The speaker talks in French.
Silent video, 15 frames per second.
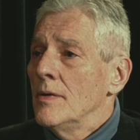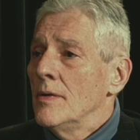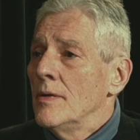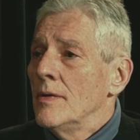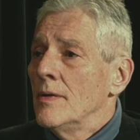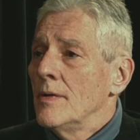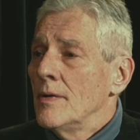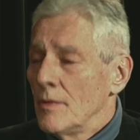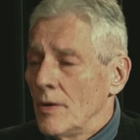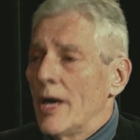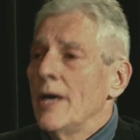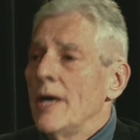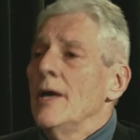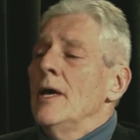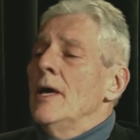fait la main, puis
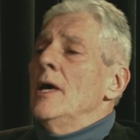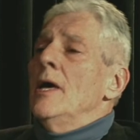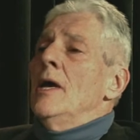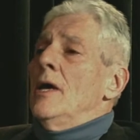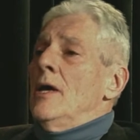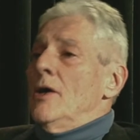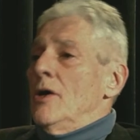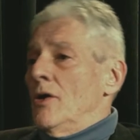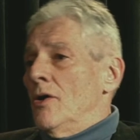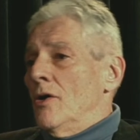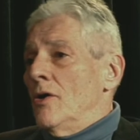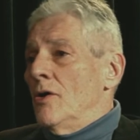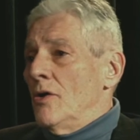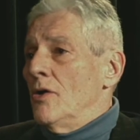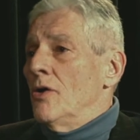là, on apprend à faire du
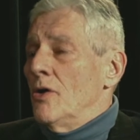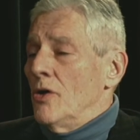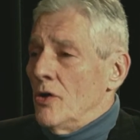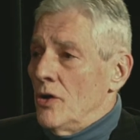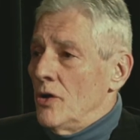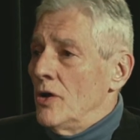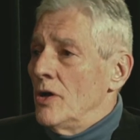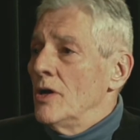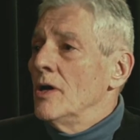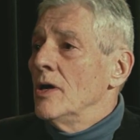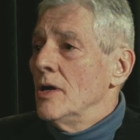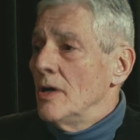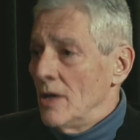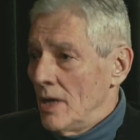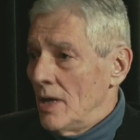montage, du tournage,
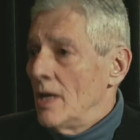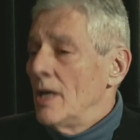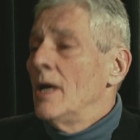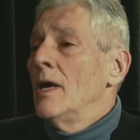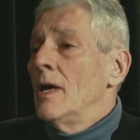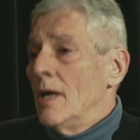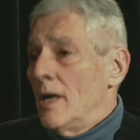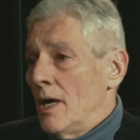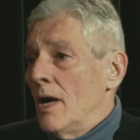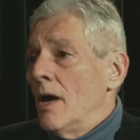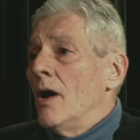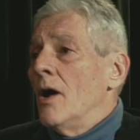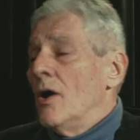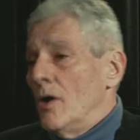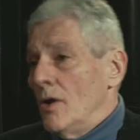puis de la production,
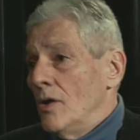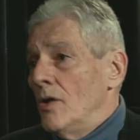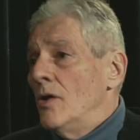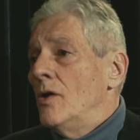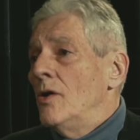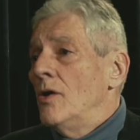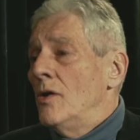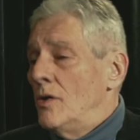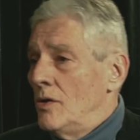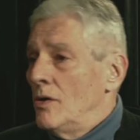puis on met ça en